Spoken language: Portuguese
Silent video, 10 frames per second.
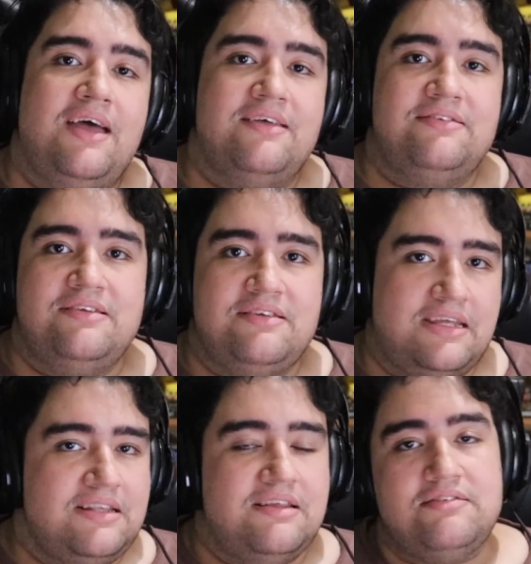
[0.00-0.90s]
Essa
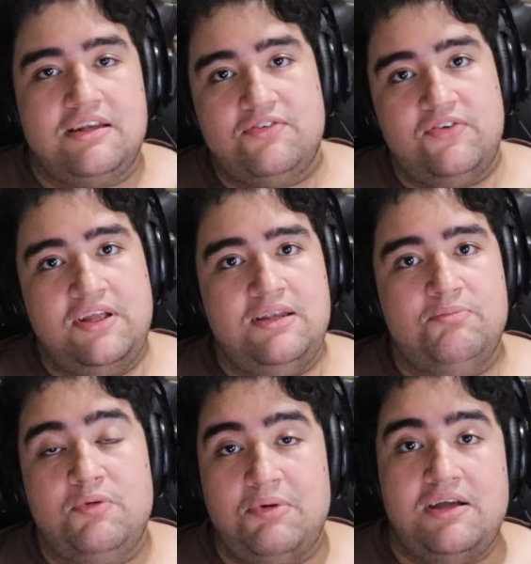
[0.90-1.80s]
skin da
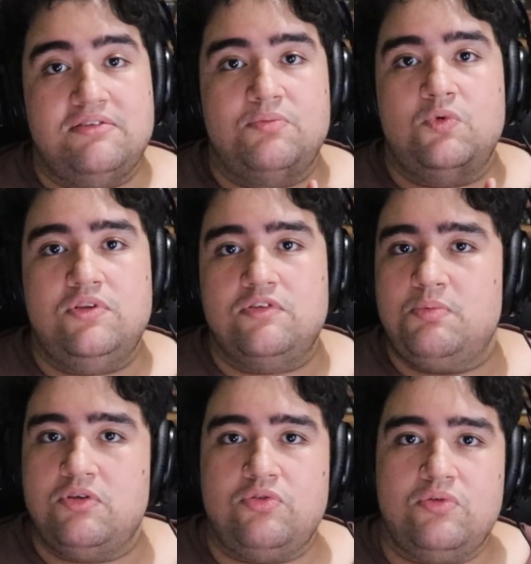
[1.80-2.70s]
Serafine, por mais que
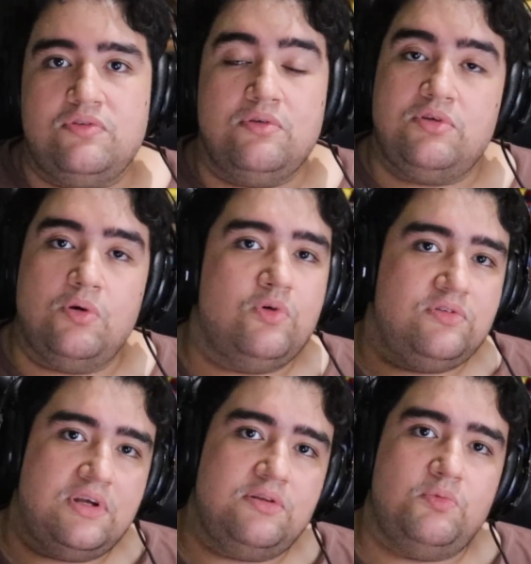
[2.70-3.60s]
muitas pessoas não tenham
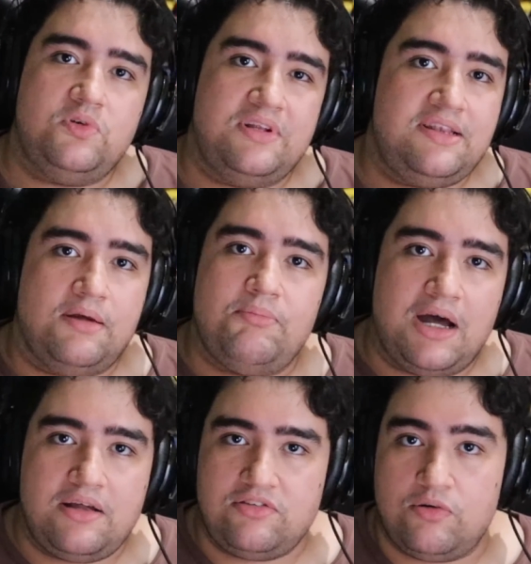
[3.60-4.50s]
gostado muito da
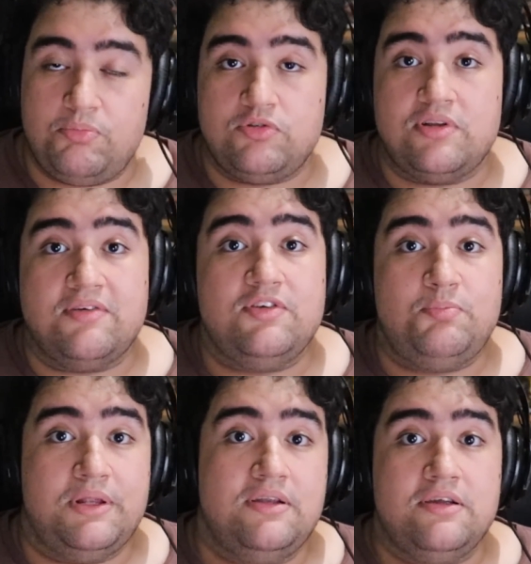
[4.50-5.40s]
temática, o pessoal estava
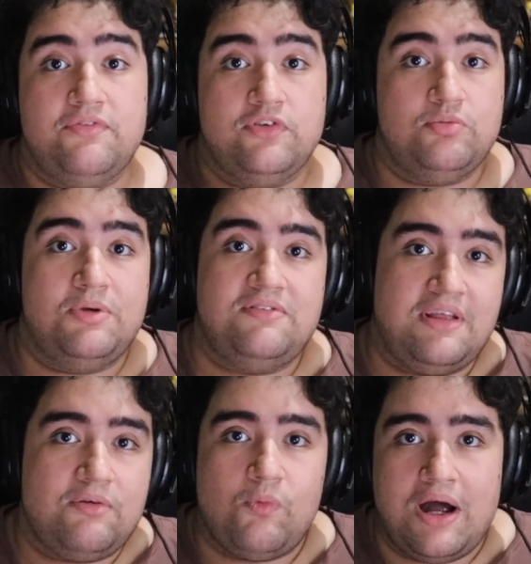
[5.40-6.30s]
esperando que fosse uma
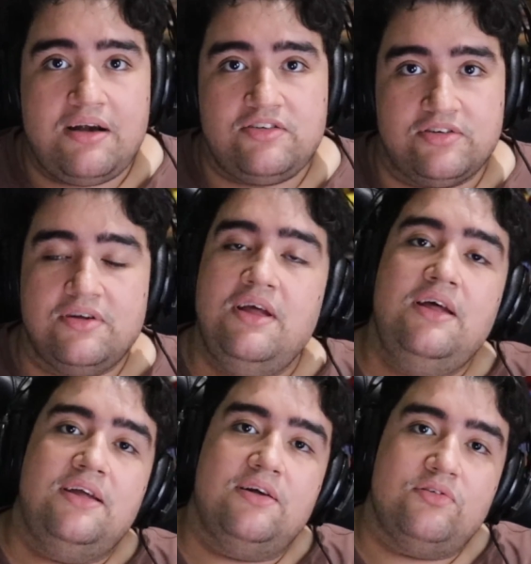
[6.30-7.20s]
Star Guardian.
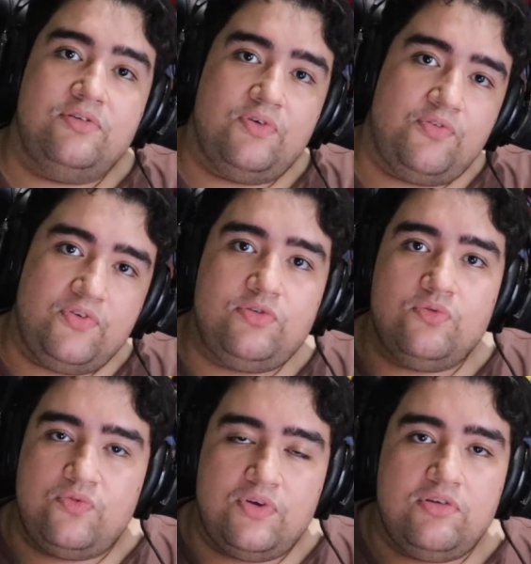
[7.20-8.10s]
Inclusive eu fiz
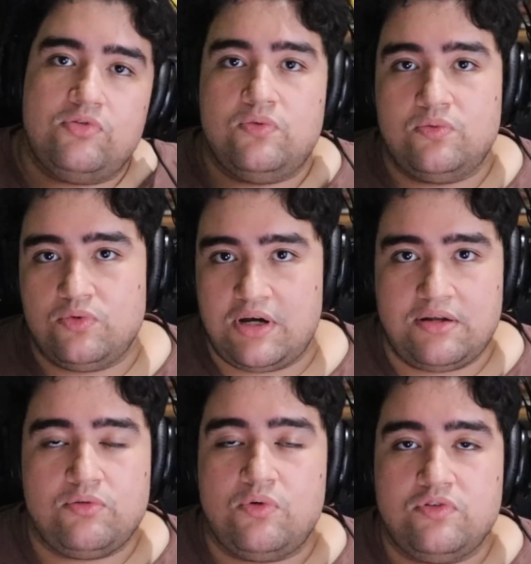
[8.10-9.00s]
um vídeo no
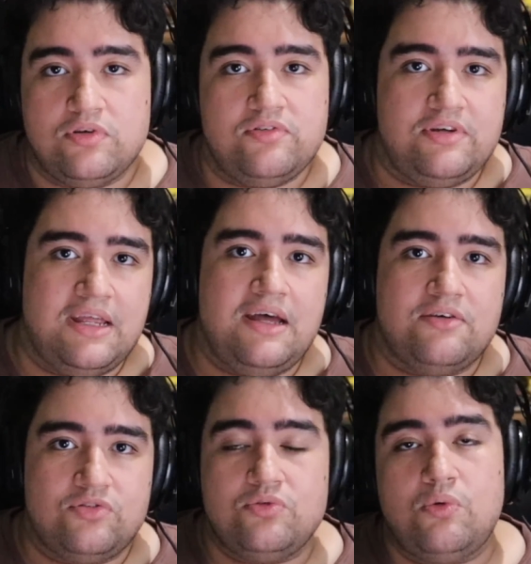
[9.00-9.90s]
canal do Conselho de
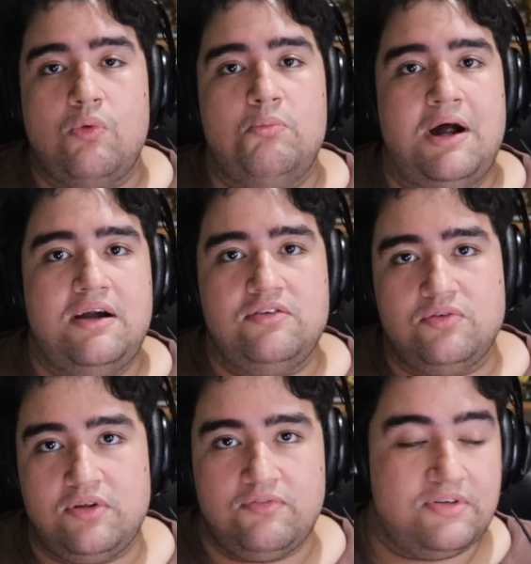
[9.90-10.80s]
Guerra junto com o
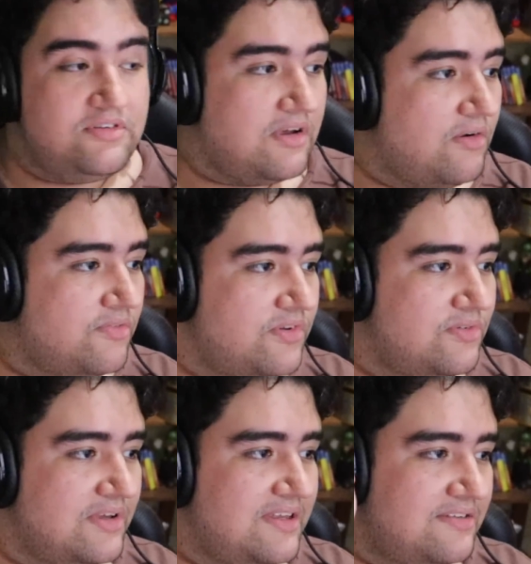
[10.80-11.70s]
Márcio, né? Eu vou deixar o
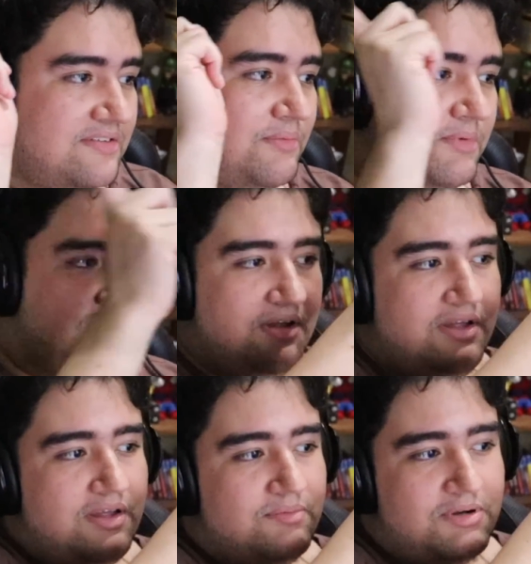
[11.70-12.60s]
vídeo aqui em cima
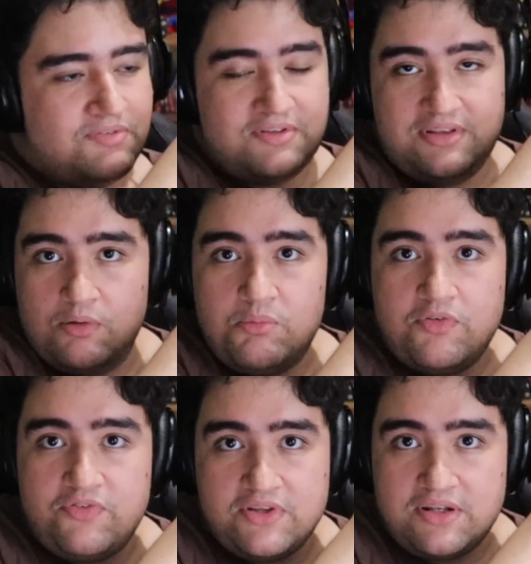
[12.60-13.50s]
para você dar
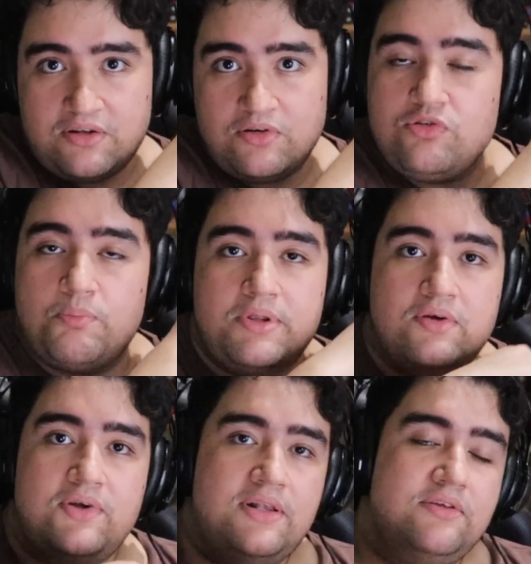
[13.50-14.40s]
uma ouvida na nossa
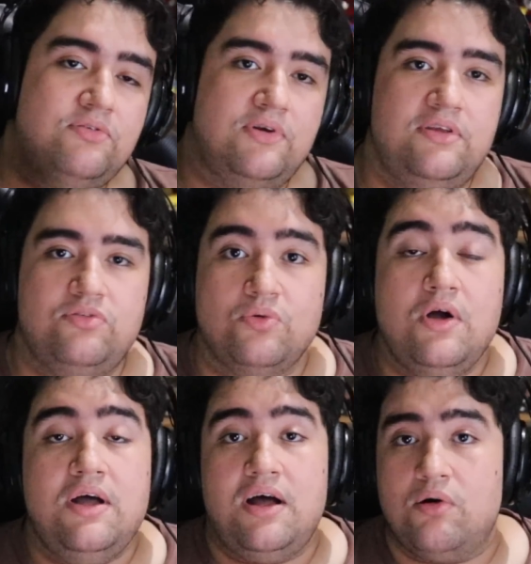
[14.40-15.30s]
opinião em relação a
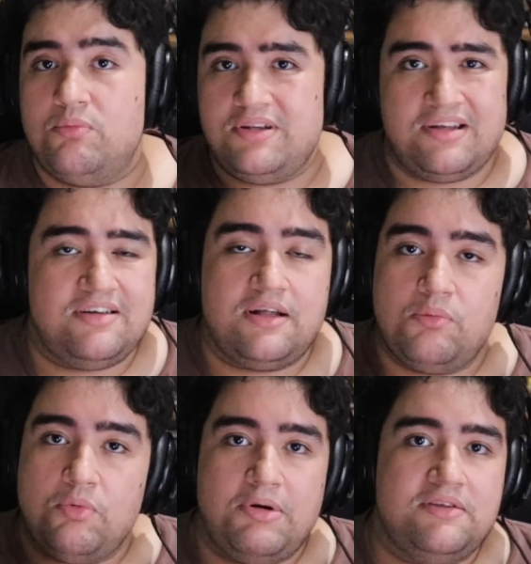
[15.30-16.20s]
isso. A comunidade
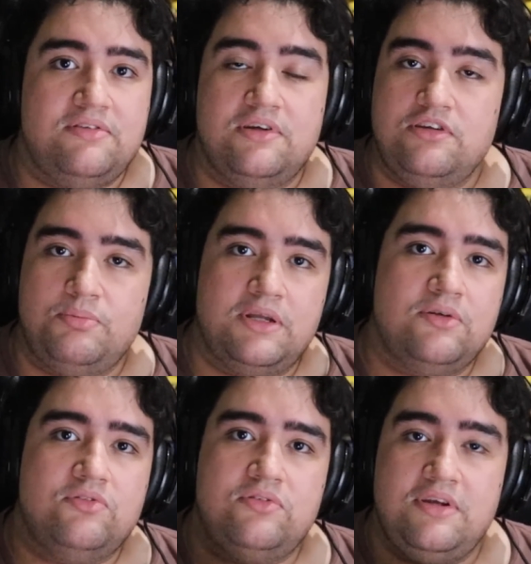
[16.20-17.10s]
reclamou bastante
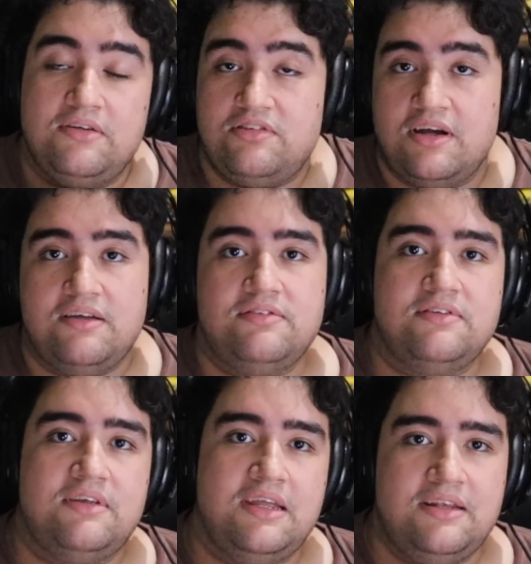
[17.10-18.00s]
porque não ia chegar
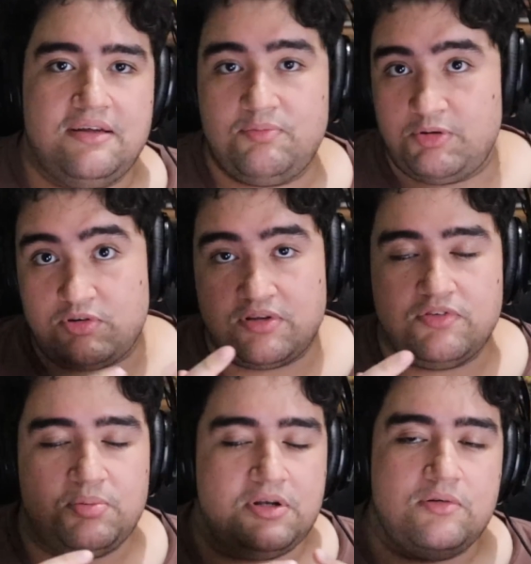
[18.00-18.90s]
essa skin, né? O pessoal
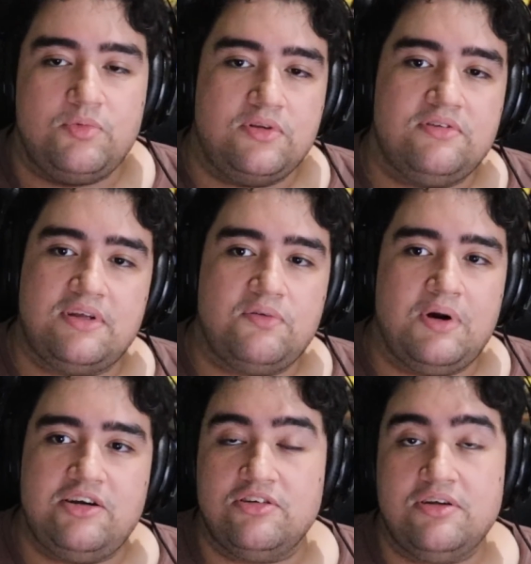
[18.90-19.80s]
tava esperando muito a Star
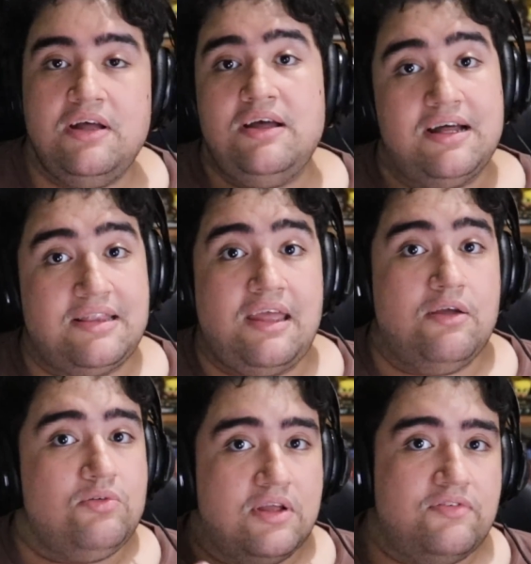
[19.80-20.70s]
Guardian. Até
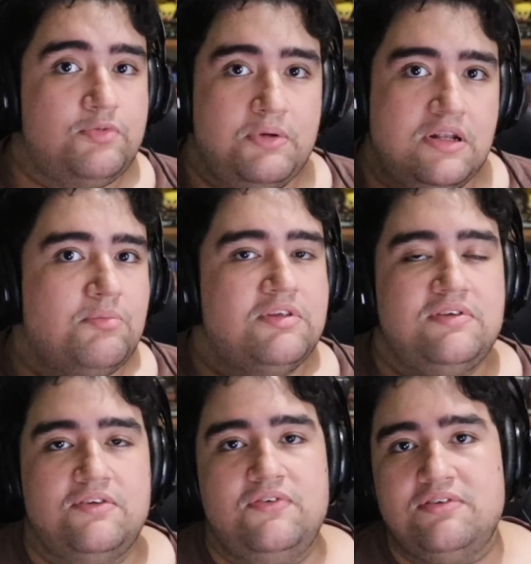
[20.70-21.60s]
eu tava esperando uma
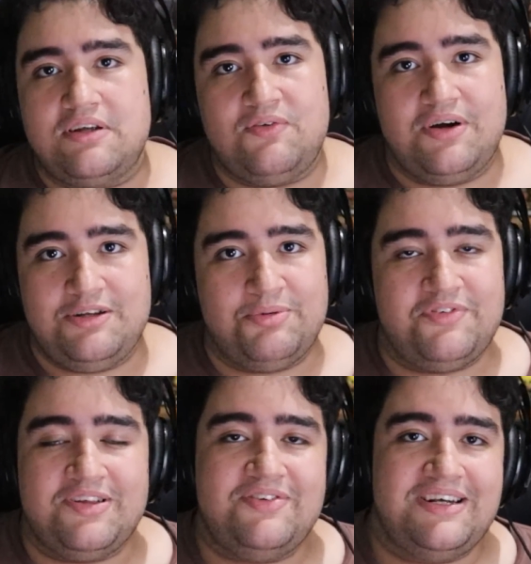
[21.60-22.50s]
Serafim Star Guardian,
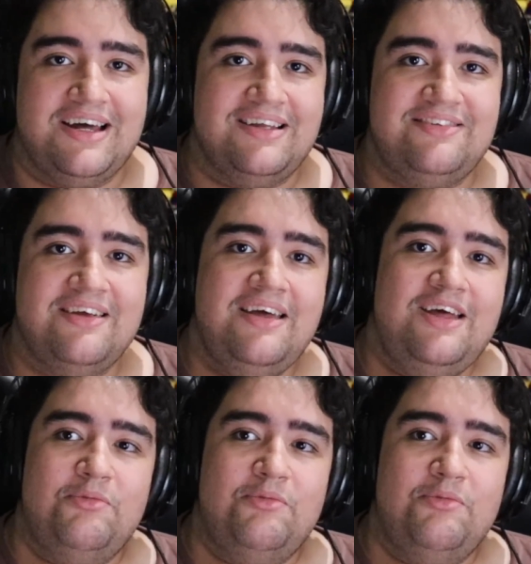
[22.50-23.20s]
pra falar a verdade.